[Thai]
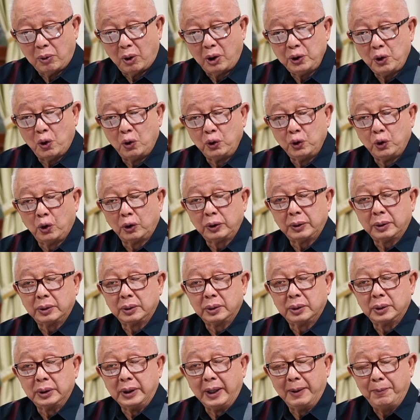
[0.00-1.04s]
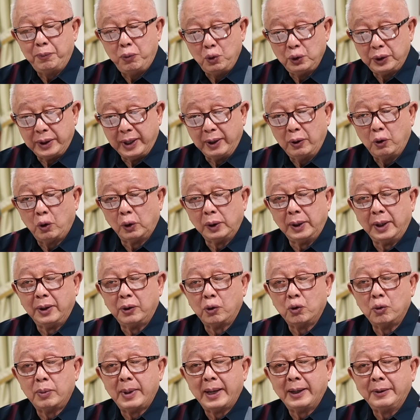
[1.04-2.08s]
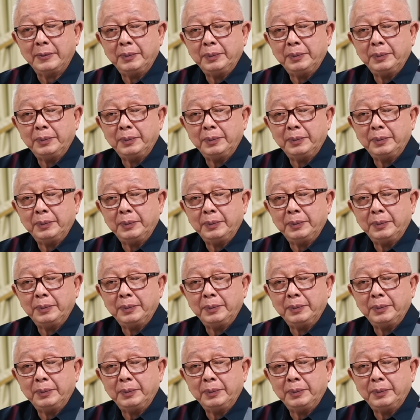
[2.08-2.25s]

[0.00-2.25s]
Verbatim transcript: มอยงยศเสียผู้เสียคนเลยรู้ไหม